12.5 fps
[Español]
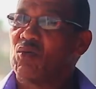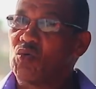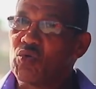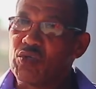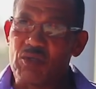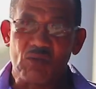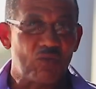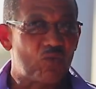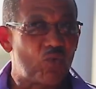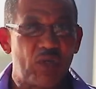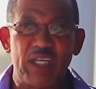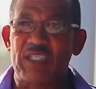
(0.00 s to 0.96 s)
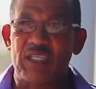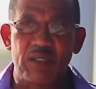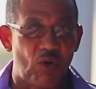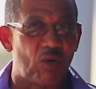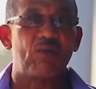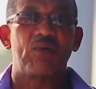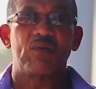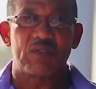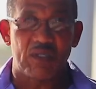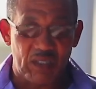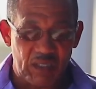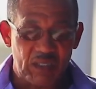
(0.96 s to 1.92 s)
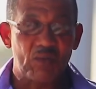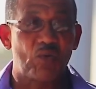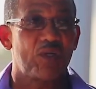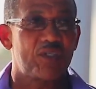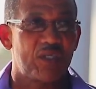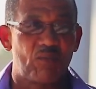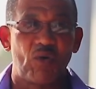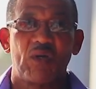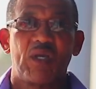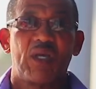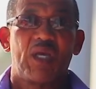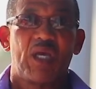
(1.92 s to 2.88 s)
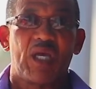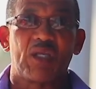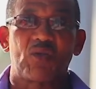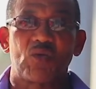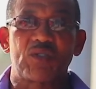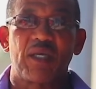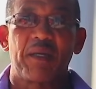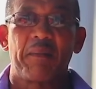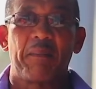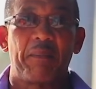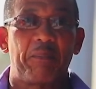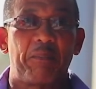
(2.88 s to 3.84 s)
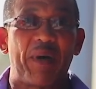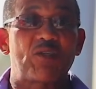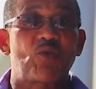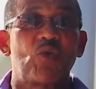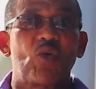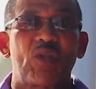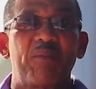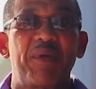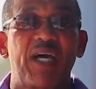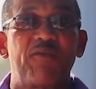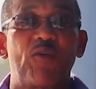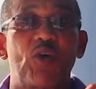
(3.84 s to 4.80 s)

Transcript: Uy, durísimo. Sí, durísimo. Entonces, paso yo también a